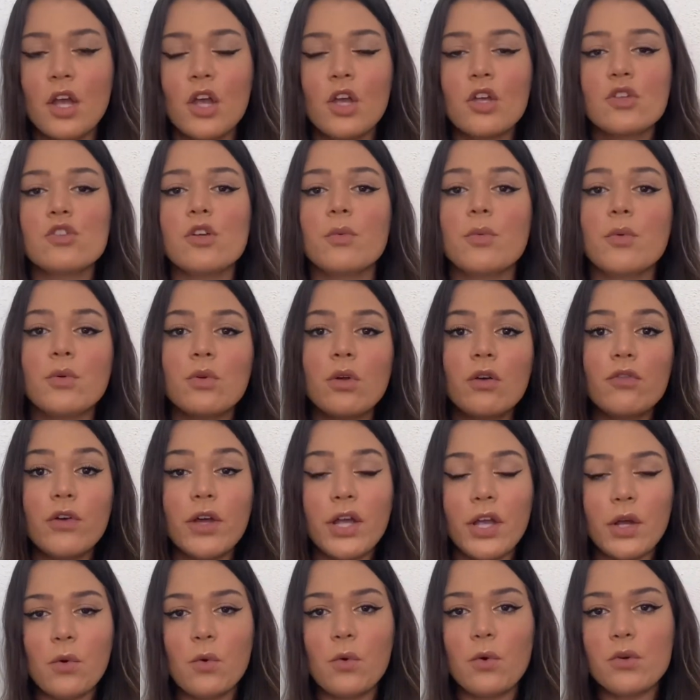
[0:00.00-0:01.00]
sobre um novo
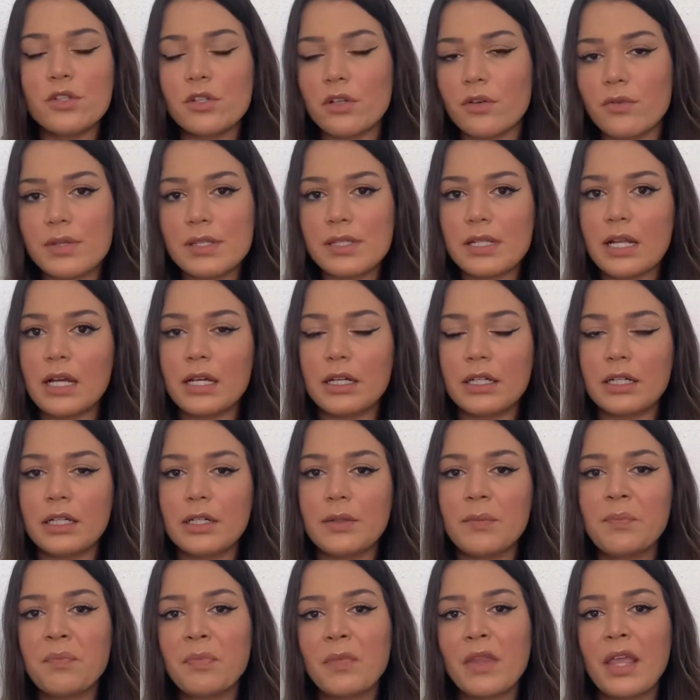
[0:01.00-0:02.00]
recurso que o
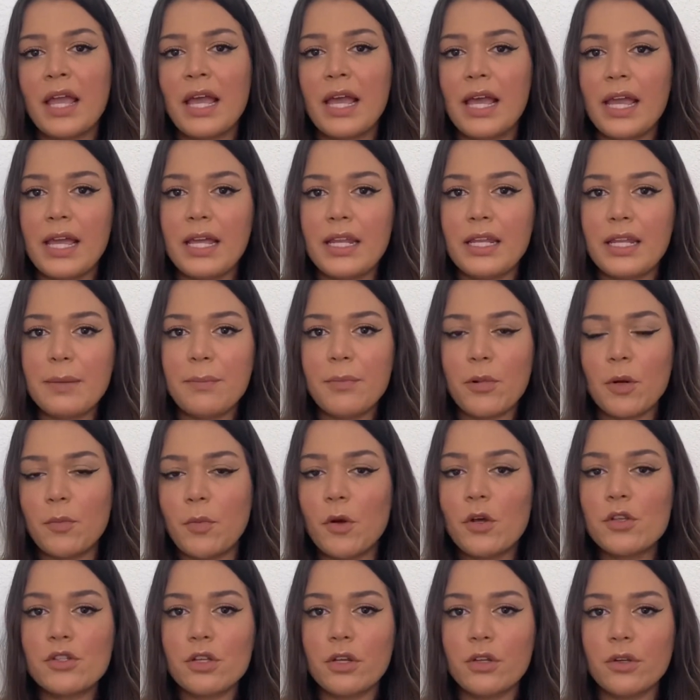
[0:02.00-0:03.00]
Instagram ele
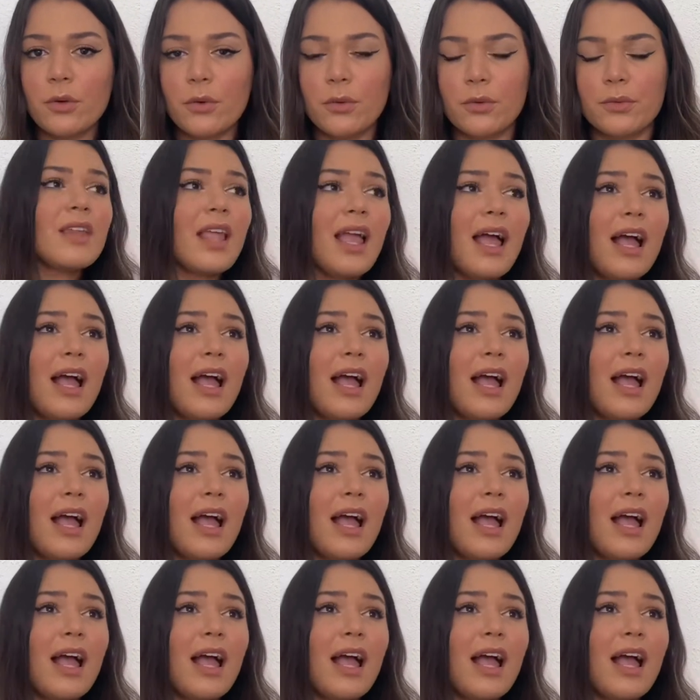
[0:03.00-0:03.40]
proporcionou.